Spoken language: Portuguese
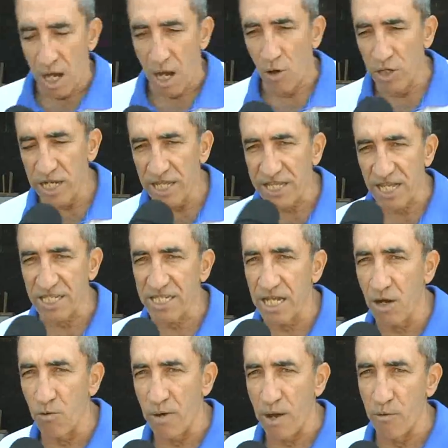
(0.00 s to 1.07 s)
A
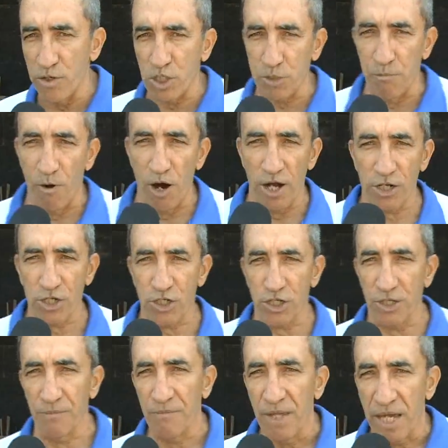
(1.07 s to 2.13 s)
orientação é um
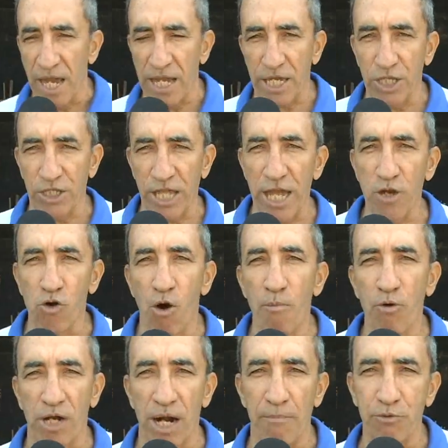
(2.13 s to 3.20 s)
esporte é, que tem
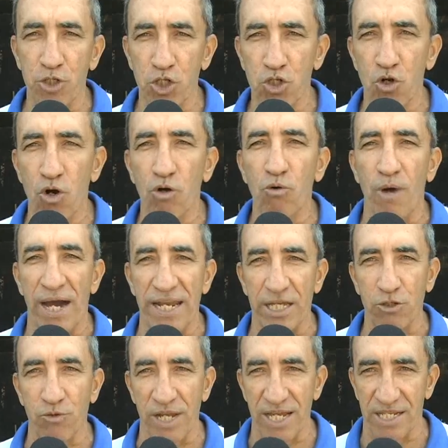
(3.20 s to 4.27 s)
como campo de jogo a
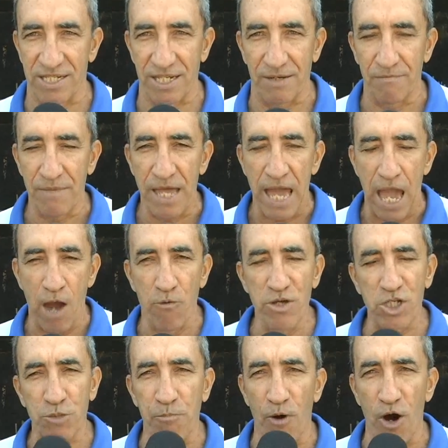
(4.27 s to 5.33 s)
natureza. É um
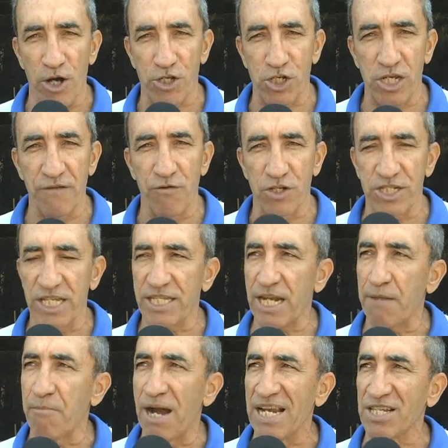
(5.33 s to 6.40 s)
esporte que você
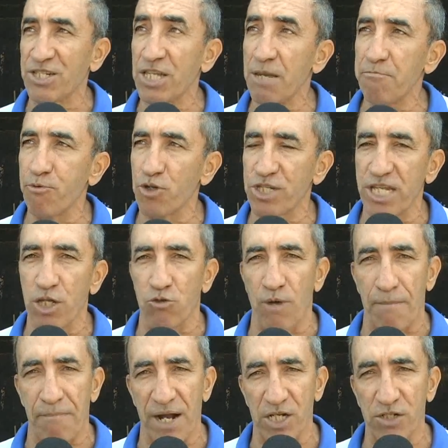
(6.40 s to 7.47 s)
trabalha 100%
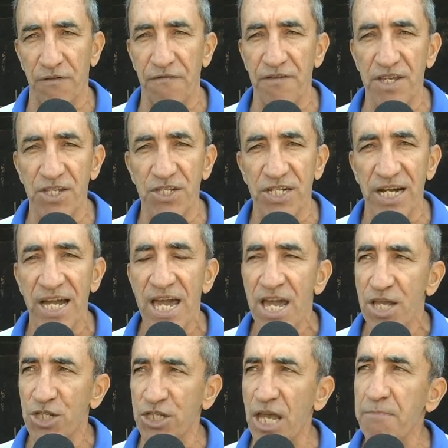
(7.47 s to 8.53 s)
a parte física
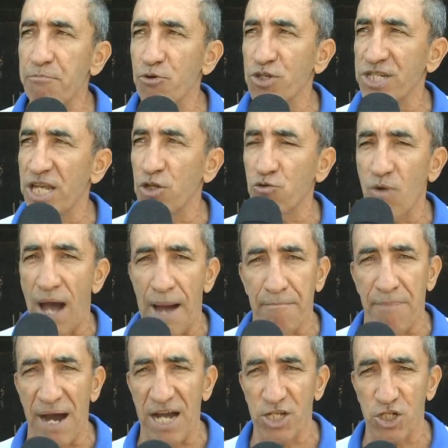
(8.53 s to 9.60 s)
e 100% a
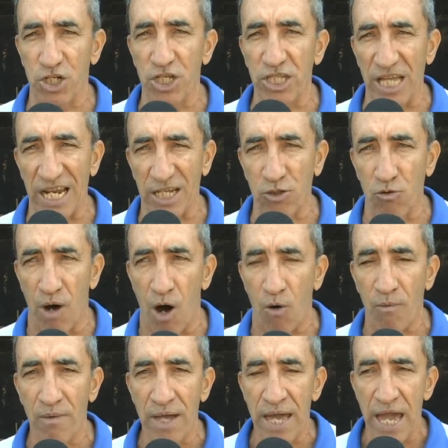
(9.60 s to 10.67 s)
parte
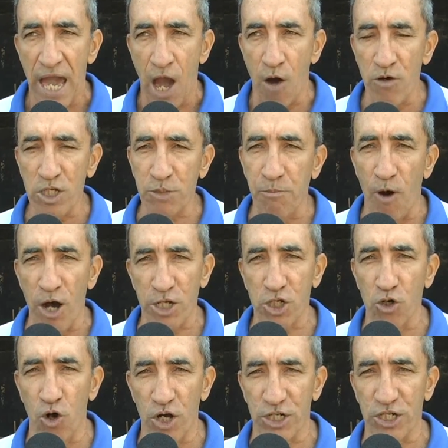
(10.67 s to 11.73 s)
intelectual. É um
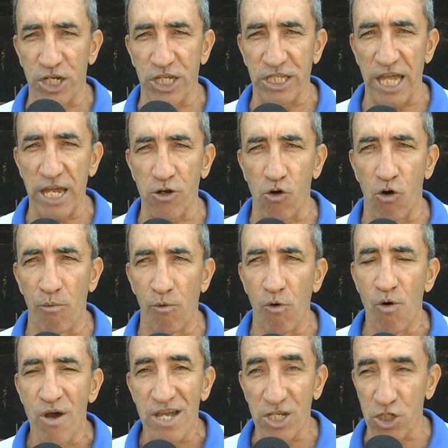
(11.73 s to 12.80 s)
esporte hoje que tem como
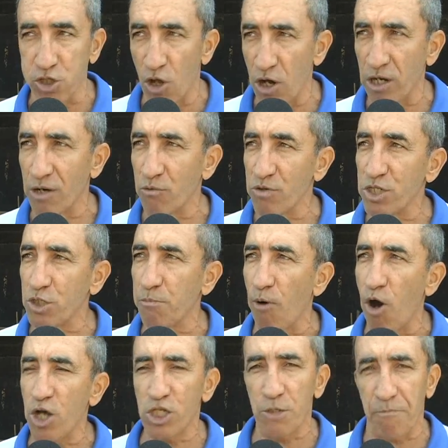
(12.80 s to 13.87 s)
slogan um
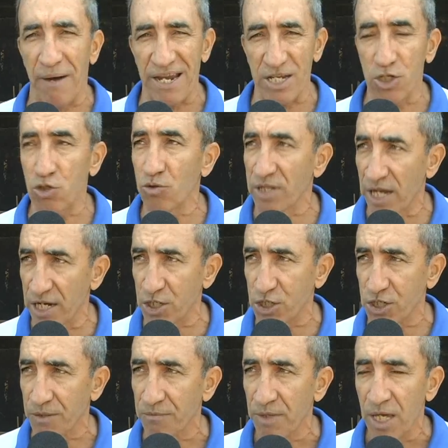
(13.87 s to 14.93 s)
esporte para estudante.